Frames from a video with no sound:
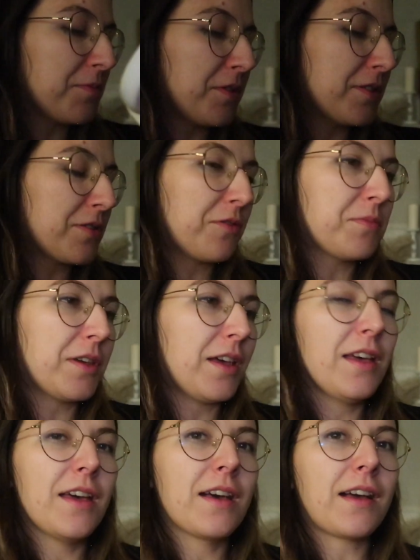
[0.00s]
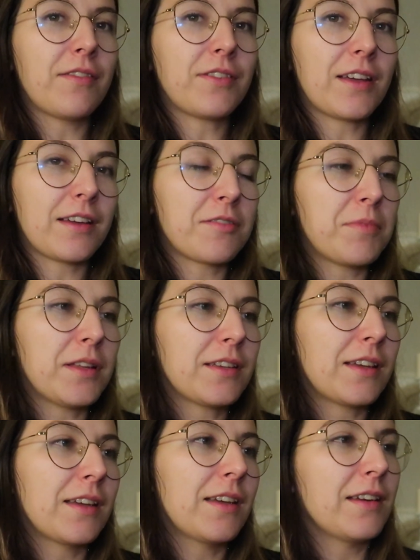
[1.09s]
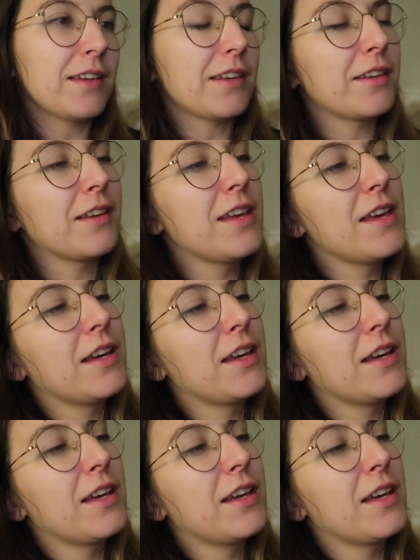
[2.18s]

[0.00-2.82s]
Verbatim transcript: pić sobie kawkę, herbatkę i